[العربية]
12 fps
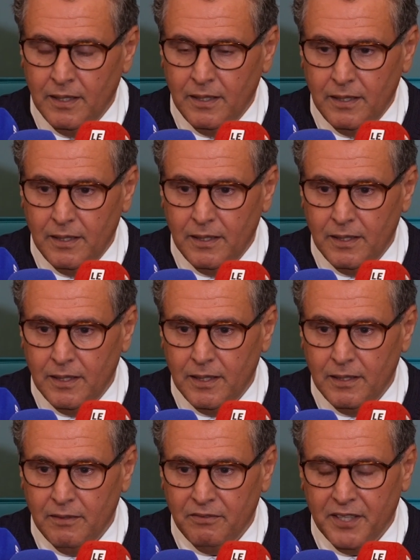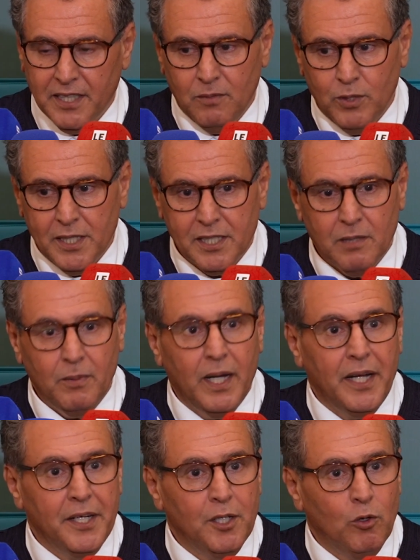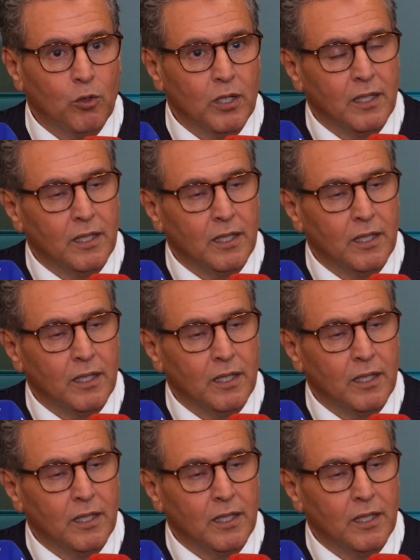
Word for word: آه، في هذه المناسبه انه